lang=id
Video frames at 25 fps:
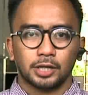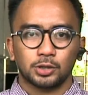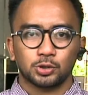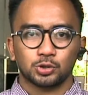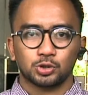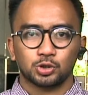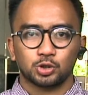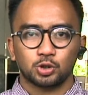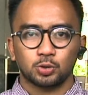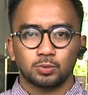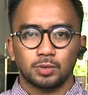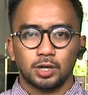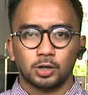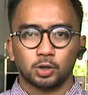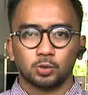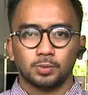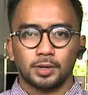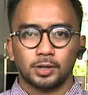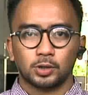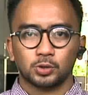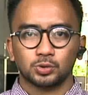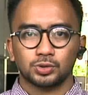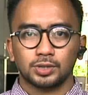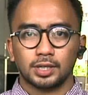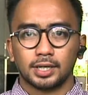Sementara itu
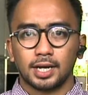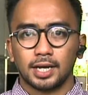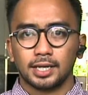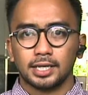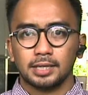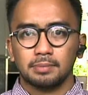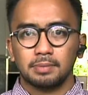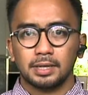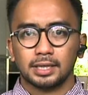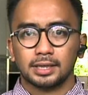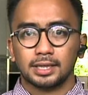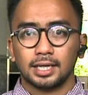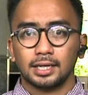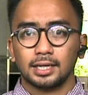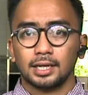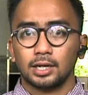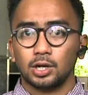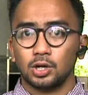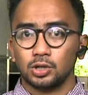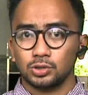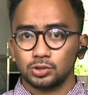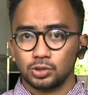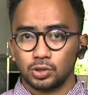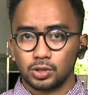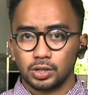sejumlah rumah rusak
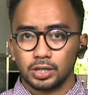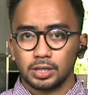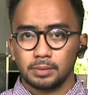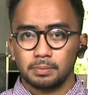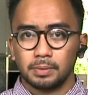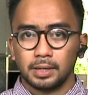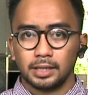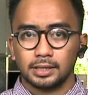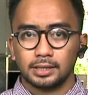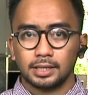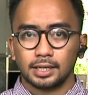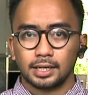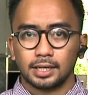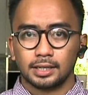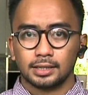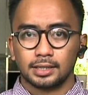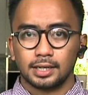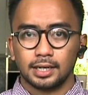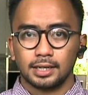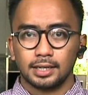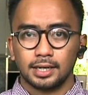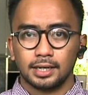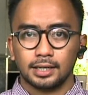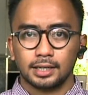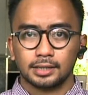akibat tanah longsor di
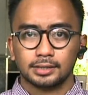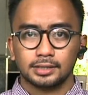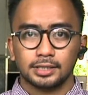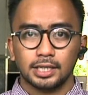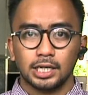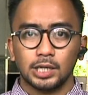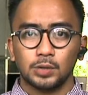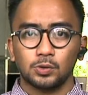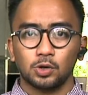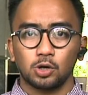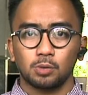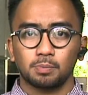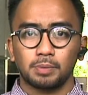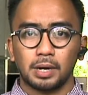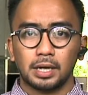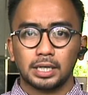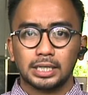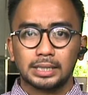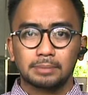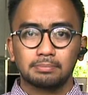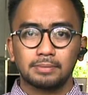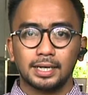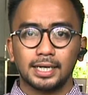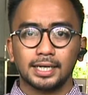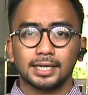bantaran kali anak
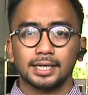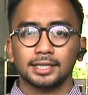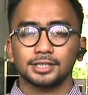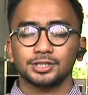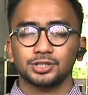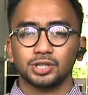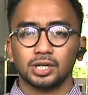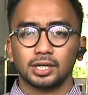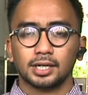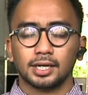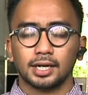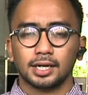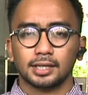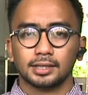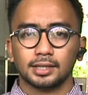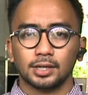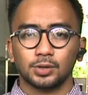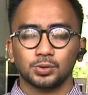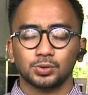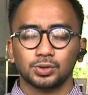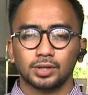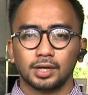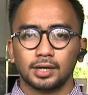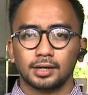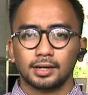Ciliwung, Pademangan,
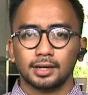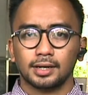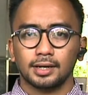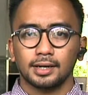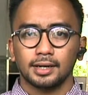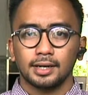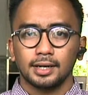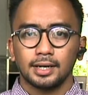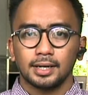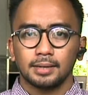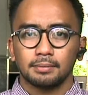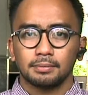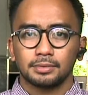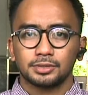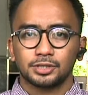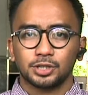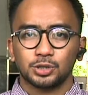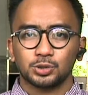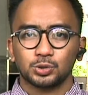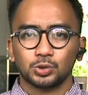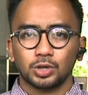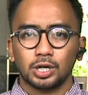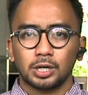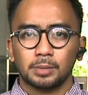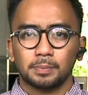Jakarta Utara.
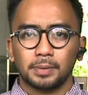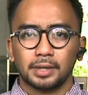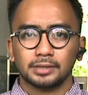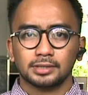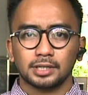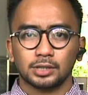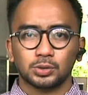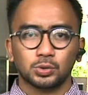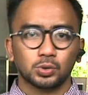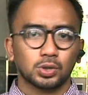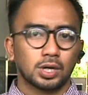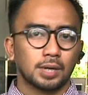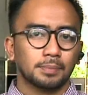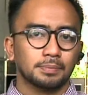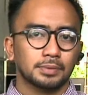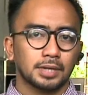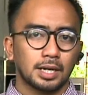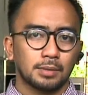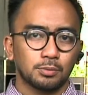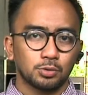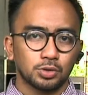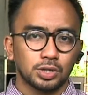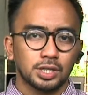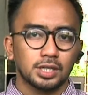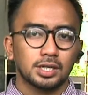Meski sudah dipasang
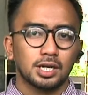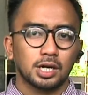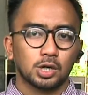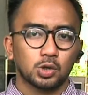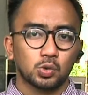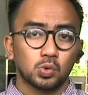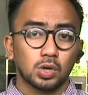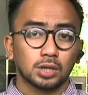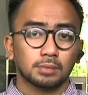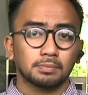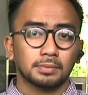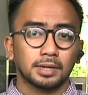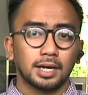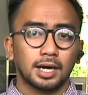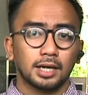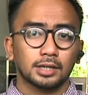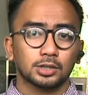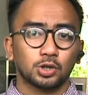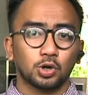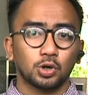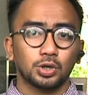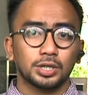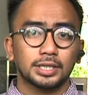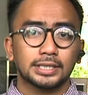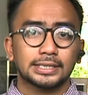turap namun tidak
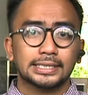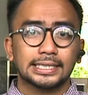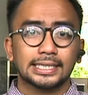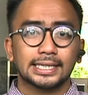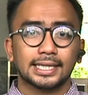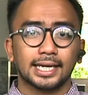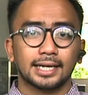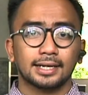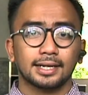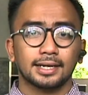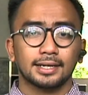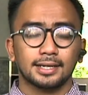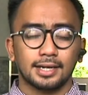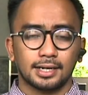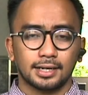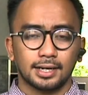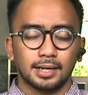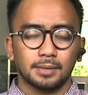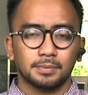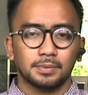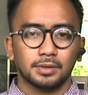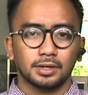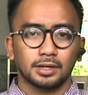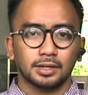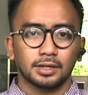kuat menahan kondisi
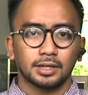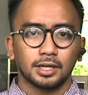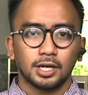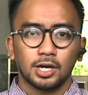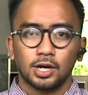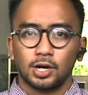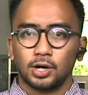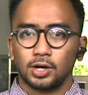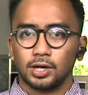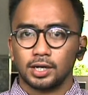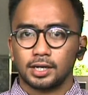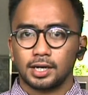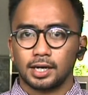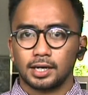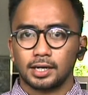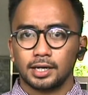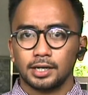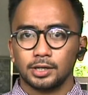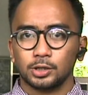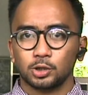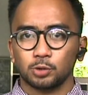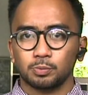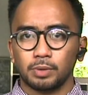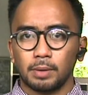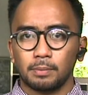tanah yang labil.
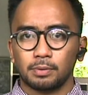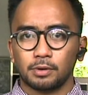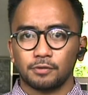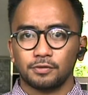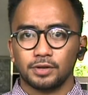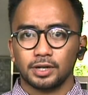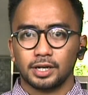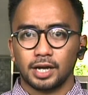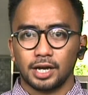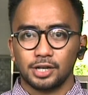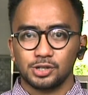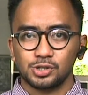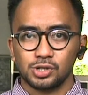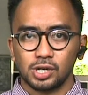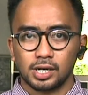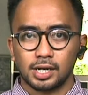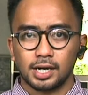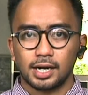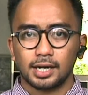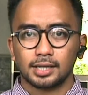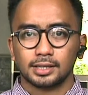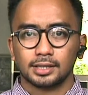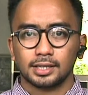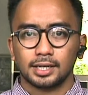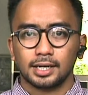Oleh karena itu Pemprov
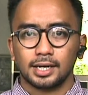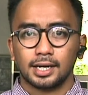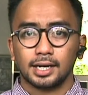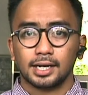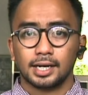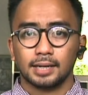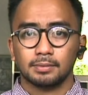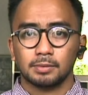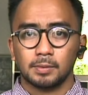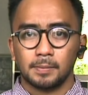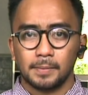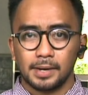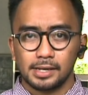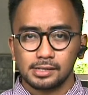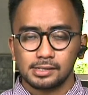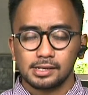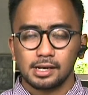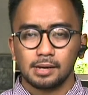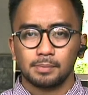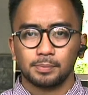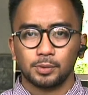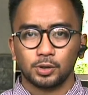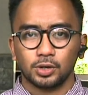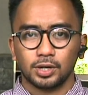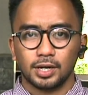DKI Jakarta
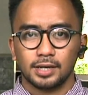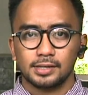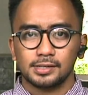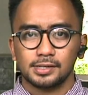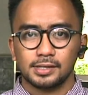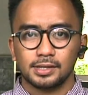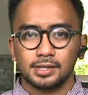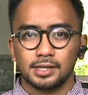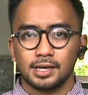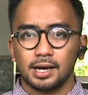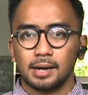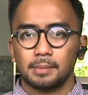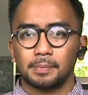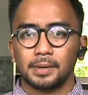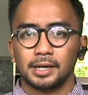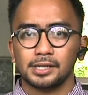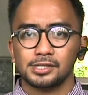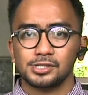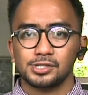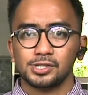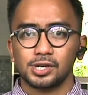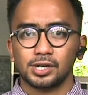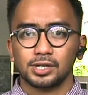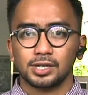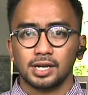akan memasang pondasi
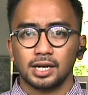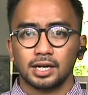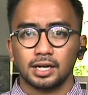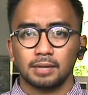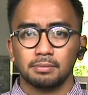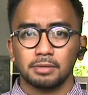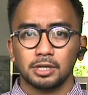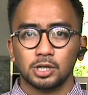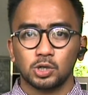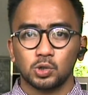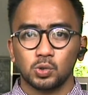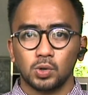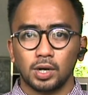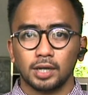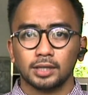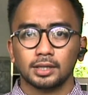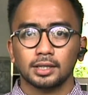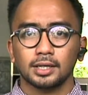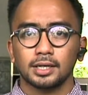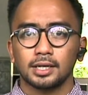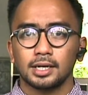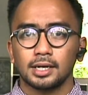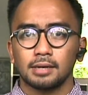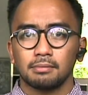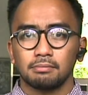tiang panjang yang lebih
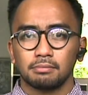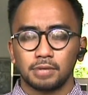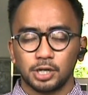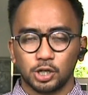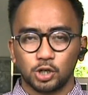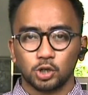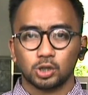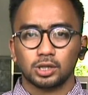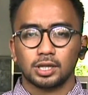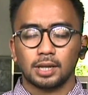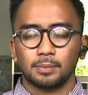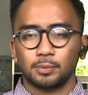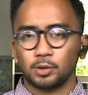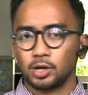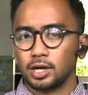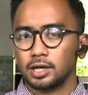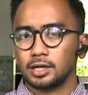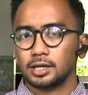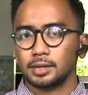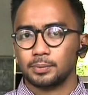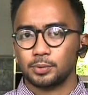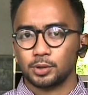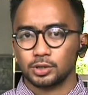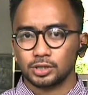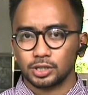kuat.
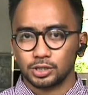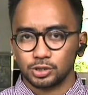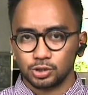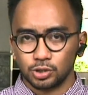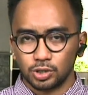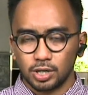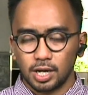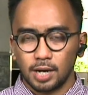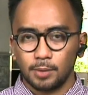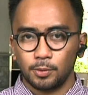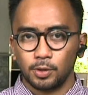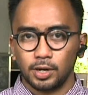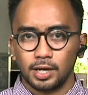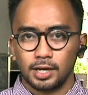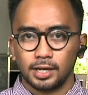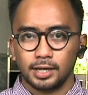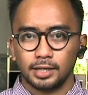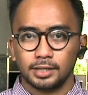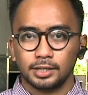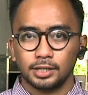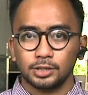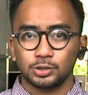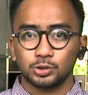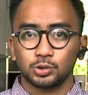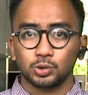Berikut laporan reporter Jonah
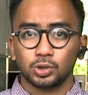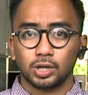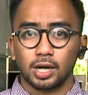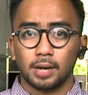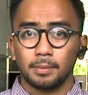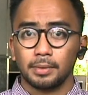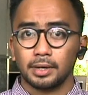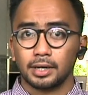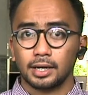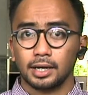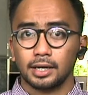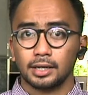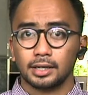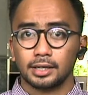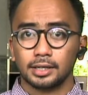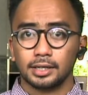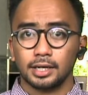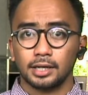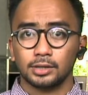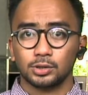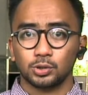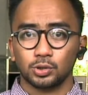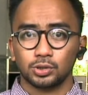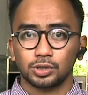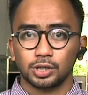Hamonangan dan juru
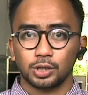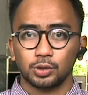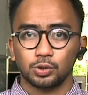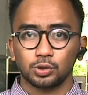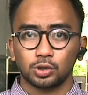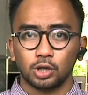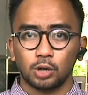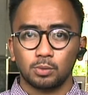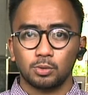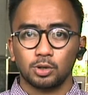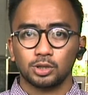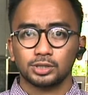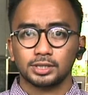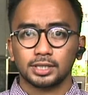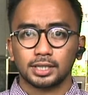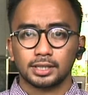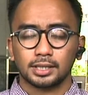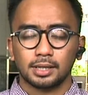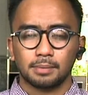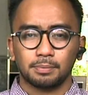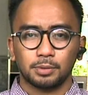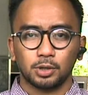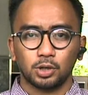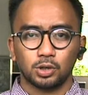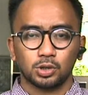kamera Rianto
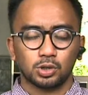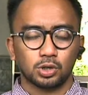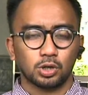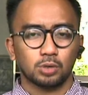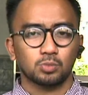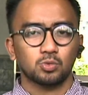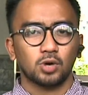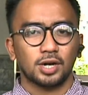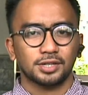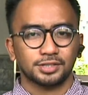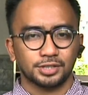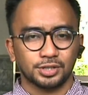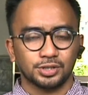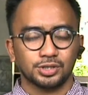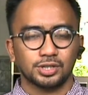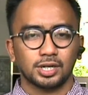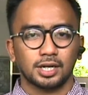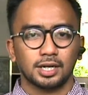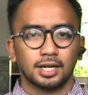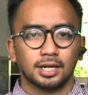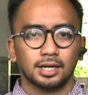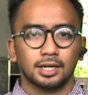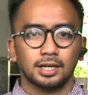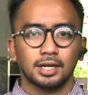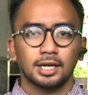Trihutomo serta pilot drone
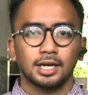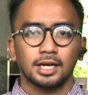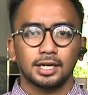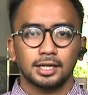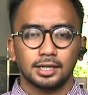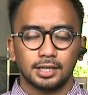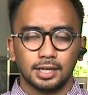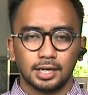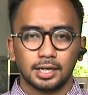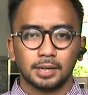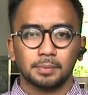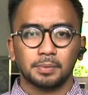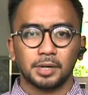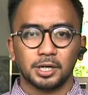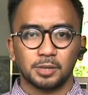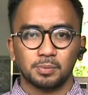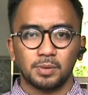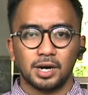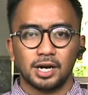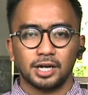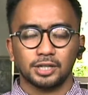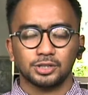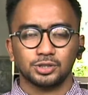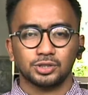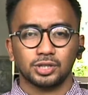Muhasin Jalal
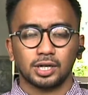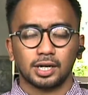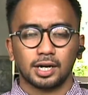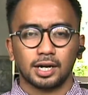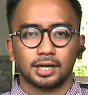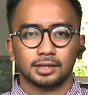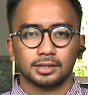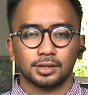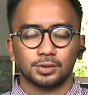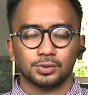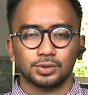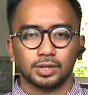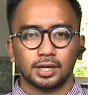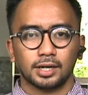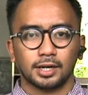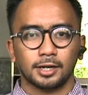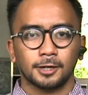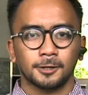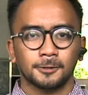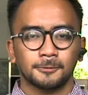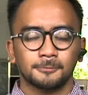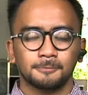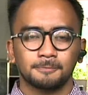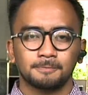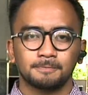dari Pademangan,
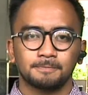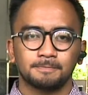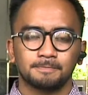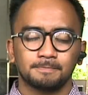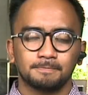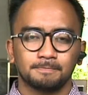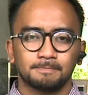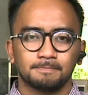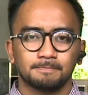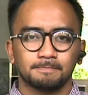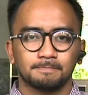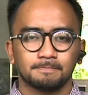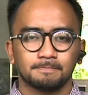Jakarta Utara.